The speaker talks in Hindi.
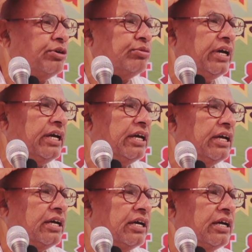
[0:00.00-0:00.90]
हुए
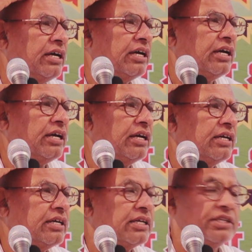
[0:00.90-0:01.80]

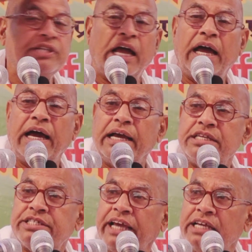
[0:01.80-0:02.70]
हैं जहाँ
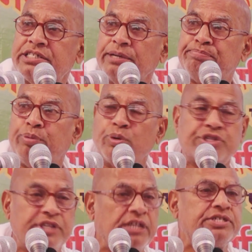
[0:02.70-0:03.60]
ऐसे ऐसे
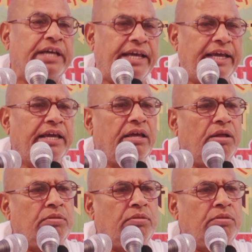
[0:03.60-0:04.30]
पोस्टर्स हैं